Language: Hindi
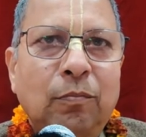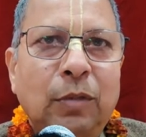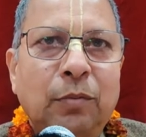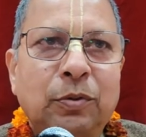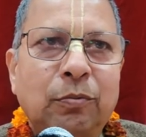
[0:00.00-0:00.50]

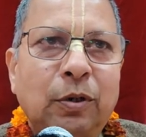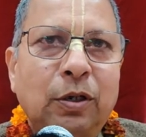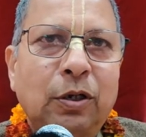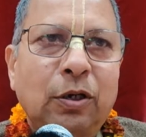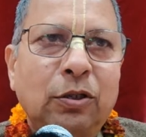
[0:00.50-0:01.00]
मैं आपसे विवाह
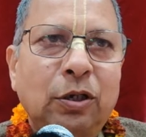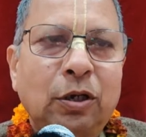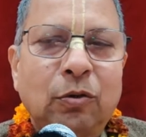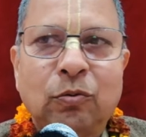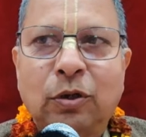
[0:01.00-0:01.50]
करने के लिए
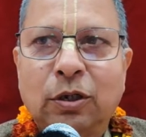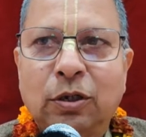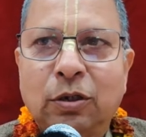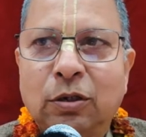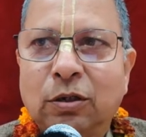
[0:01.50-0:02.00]
तैयार हूँ
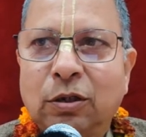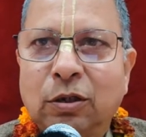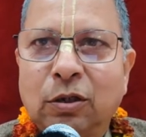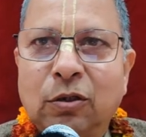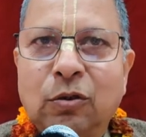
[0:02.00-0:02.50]
लेकिन
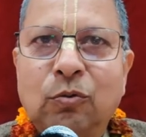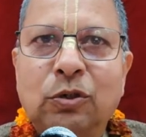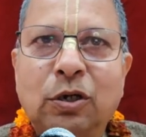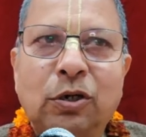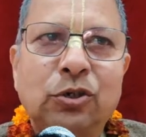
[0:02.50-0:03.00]
कुछ
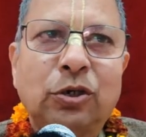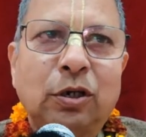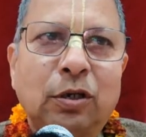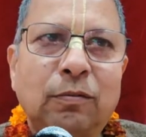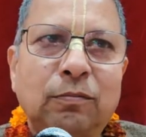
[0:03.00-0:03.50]
कंडीशन
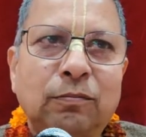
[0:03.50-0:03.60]
है